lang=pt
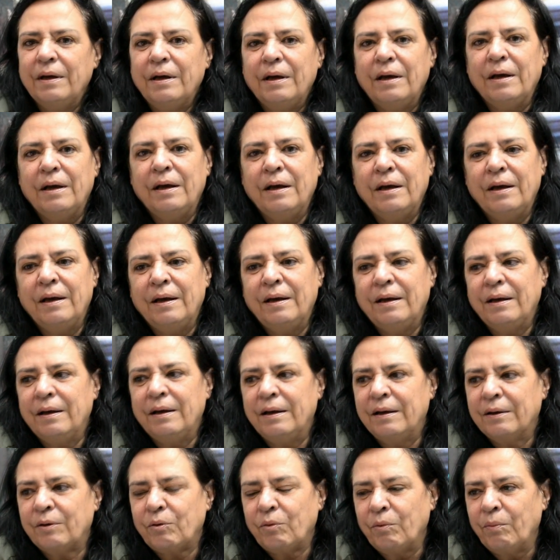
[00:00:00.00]

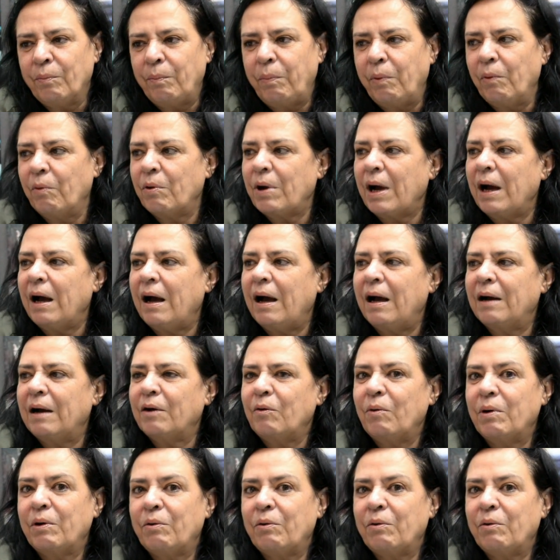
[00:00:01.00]
é, com pouca água.